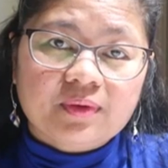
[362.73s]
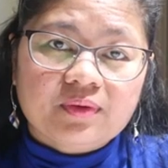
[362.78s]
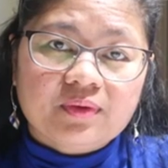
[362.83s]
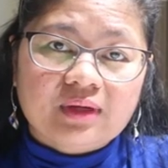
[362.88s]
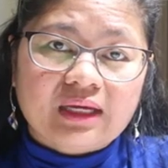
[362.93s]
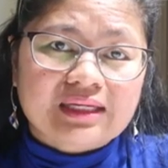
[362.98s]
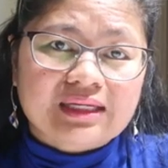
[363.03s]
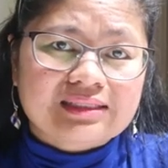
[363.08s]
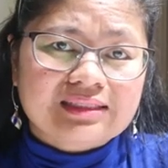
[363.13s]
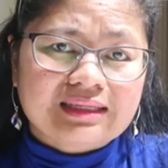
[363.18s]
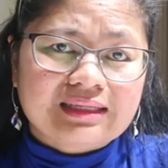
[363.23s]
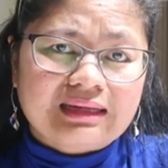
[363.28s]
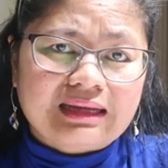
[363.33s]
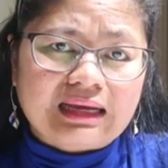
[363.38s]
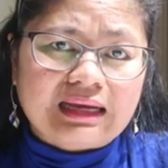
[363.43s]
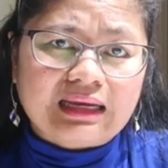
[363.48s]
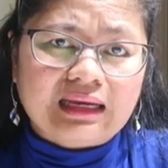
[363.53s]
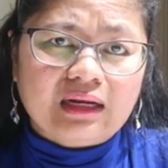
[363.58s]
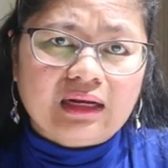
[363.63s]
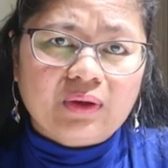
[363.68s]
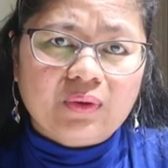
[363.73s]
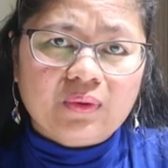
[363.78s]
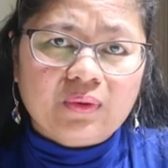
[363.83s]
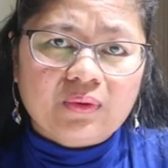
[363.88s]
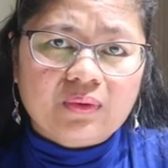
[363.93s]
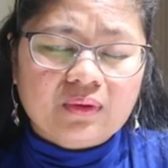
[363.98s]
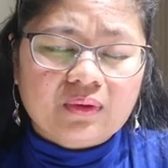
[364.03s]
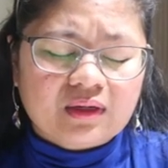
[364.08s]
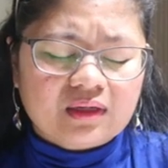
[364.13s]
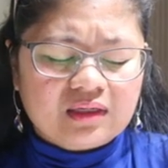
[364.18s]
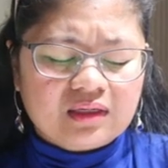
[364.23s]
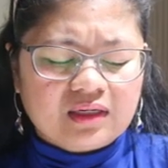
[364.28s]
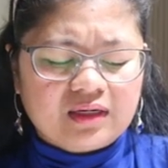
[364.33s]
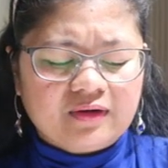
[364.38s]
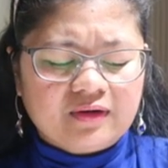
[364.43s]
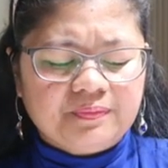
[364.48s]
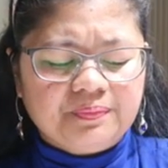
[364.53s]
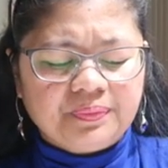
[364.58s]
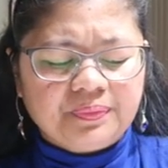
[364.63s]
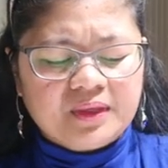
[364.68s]
pa yung ex nila. Hello,
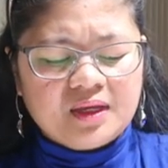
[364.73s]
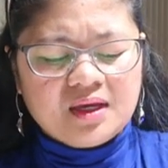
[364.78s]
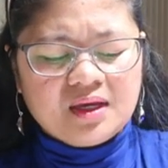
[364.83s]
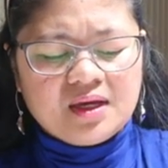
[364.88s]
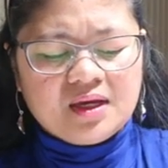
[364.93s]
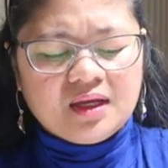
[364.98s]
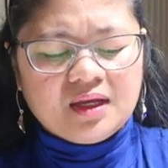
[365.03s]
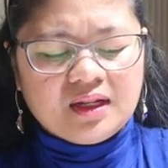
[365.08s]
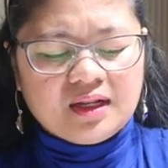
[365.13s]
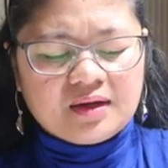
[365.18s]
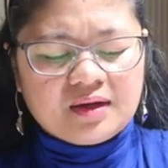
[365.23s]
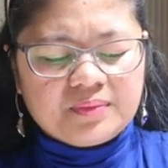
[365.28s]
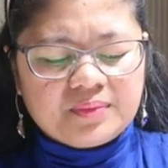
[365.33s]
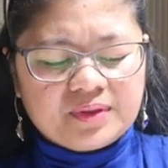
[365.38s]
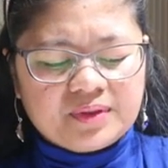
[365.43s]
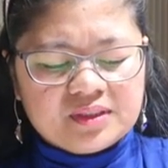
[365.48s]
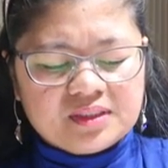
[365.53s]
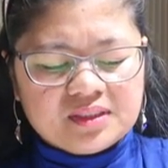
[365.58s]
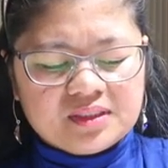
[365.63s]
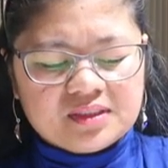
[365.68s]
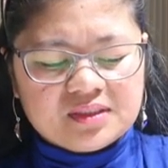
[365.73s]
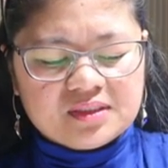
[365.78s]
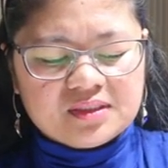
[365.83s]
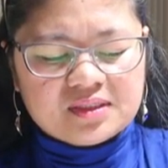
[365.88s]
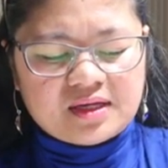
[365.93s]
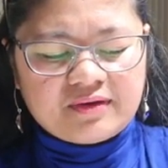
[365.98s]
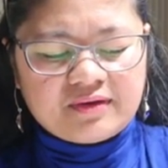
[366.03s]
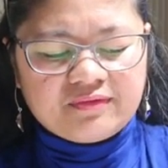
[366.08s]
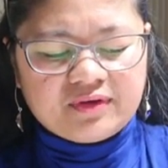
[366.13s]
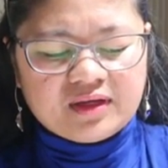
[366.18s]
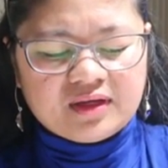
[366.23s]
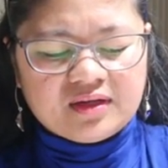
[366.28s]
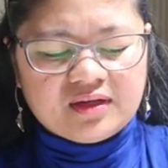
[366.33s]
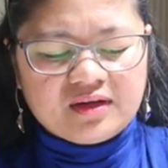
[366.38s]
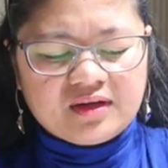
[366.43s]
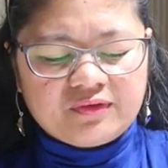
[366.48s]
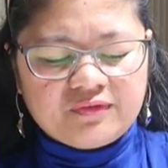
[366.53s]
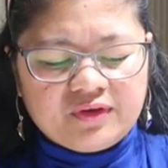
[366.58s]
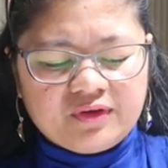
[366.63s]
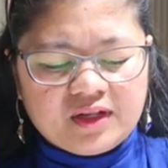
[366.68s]
ganar. Number
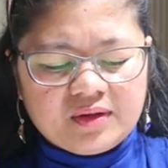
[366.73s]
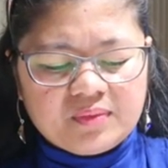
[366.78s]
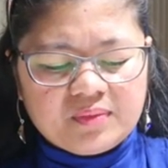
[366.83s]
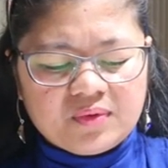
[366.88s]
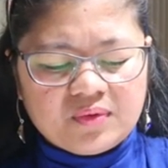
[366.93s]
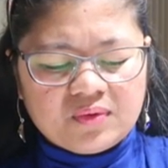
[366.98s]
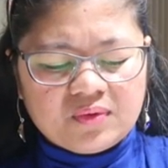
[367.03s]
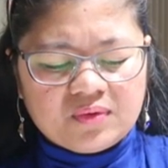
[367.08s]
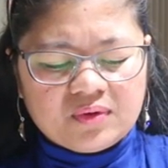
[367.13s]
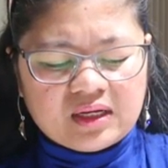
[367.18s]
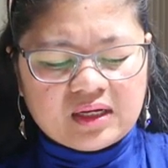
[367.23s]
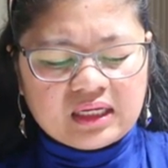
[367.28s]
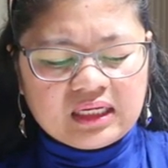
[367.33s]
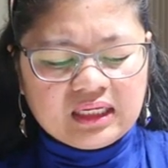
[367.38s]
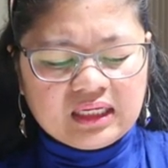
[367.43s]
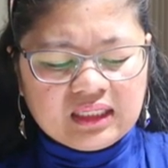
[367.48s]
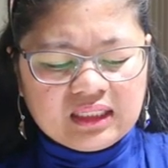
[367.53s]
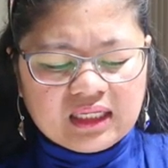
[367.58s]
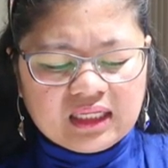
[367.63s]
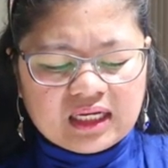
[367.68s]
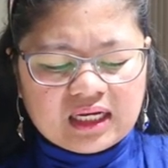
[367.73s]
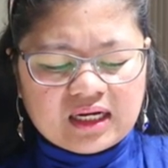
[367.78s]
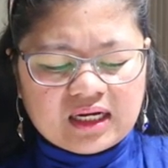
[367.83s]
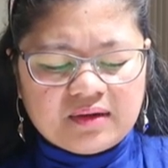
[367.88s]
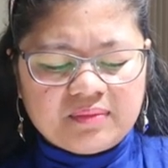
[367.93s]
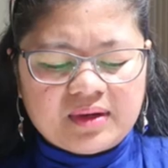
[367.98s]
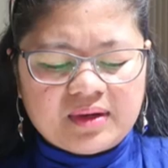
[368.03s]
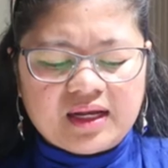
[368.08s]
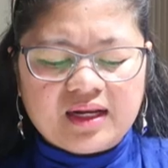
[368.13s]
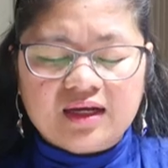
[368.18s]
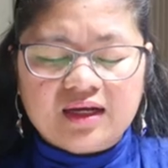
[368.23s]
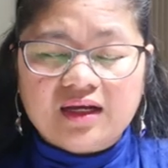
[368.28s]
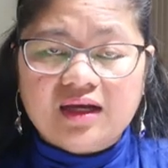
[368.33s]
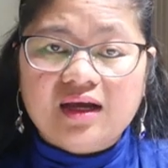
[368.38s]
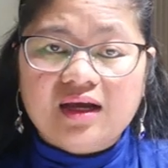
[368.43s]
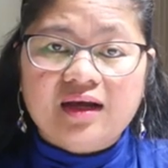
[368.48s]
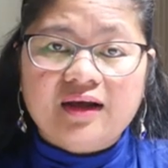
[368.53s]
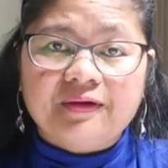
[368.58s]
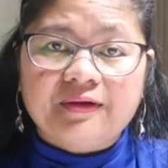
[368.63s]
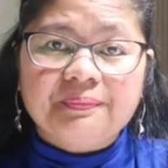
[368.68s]
7, na feel mo na hindi ka na
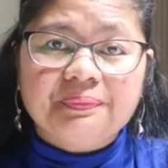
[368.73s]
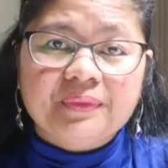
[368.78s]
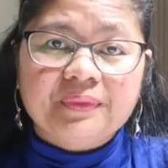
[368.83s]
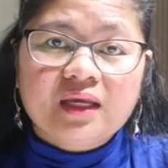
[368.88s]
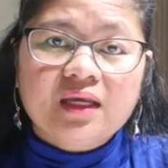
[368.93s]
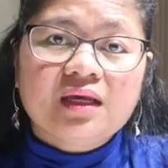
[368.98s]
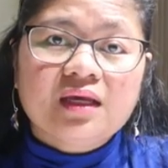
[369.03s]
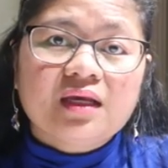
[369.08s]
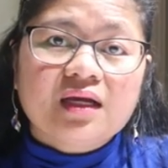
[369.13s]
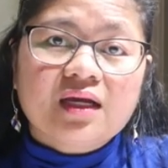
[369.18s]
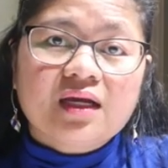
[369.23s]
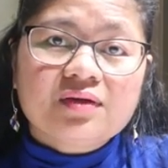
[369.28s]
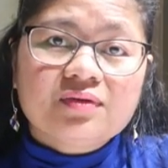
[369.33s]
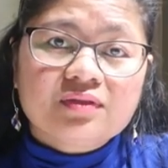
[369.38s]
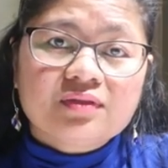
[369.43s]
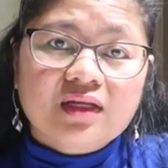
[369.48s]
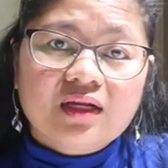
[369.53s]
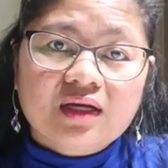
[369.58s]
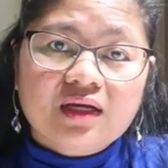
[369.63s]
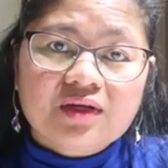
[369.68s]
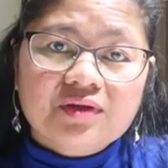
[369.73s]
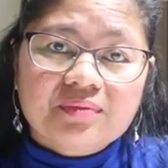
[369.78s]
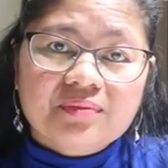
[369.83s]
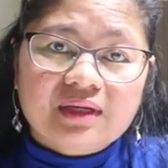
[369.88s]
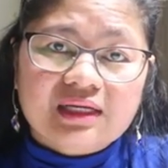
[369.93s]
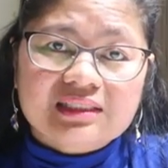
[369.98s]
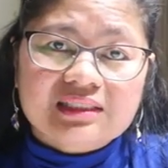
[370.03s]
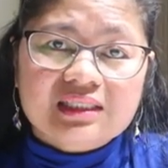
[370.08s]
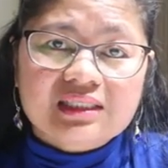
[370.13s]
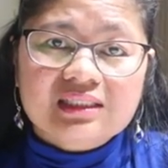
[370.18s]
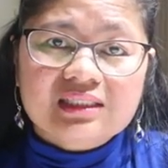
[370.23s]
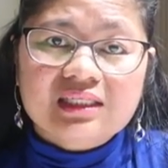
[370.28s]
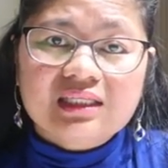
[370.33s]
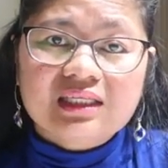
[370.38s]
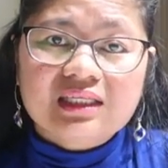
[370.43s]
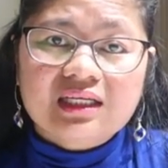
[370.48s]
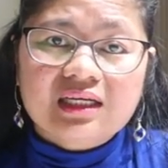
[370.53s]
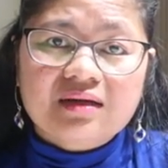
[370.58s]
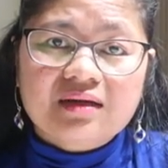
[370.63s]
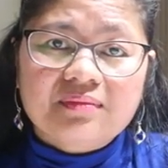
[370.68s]
mahalaga. Ganun talaga yun, best, kasi
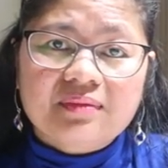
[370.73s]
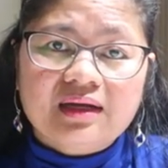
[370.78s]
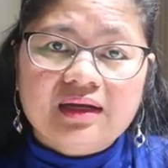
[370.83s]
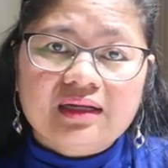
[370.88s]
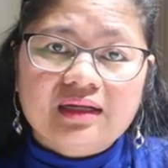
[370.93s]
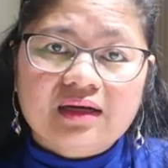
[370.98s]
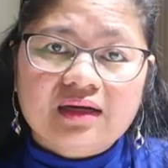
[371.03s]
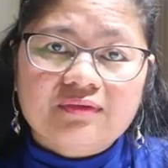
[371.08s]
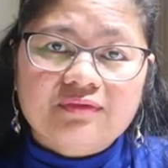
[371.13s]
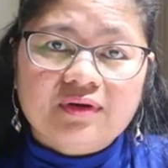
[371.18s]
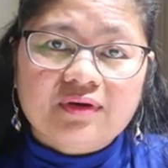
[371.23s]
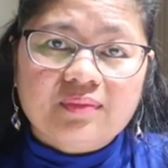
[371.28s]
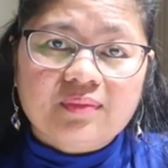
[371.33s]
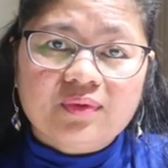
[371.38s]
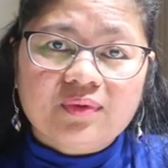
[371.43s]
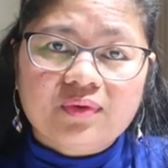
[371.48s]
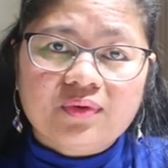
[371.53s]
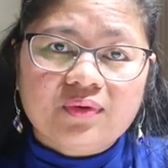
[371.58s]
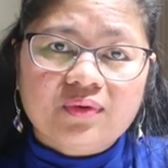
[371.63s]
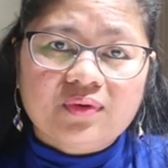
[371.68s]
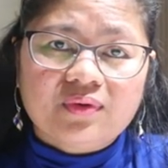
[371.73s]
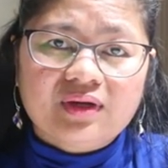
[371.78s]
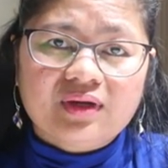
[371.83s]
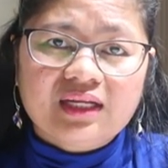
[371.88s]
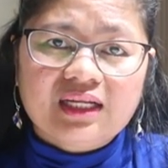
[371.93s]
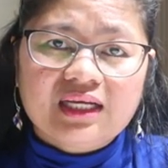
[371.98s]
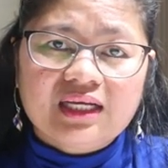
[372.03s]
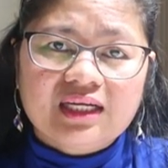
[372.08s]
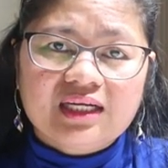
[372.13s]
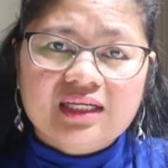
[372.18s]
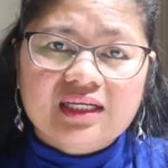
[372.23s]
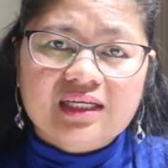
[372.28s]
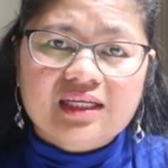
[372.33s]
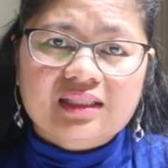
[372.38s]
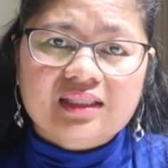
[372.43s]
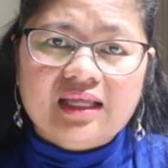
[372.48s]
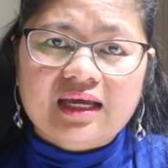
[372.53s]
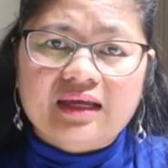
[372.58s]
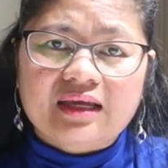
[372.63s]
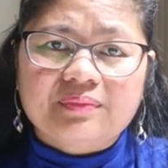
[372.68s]
hindi ka na mahal ng afam mo. Hindi ka na
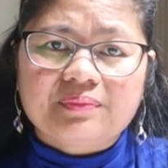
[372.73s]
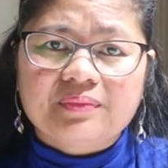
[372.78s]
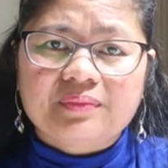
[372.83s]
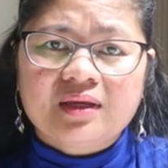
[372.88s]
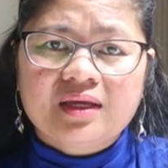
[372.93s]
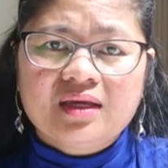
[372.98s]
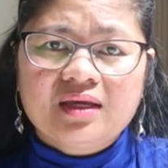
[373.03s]
niya type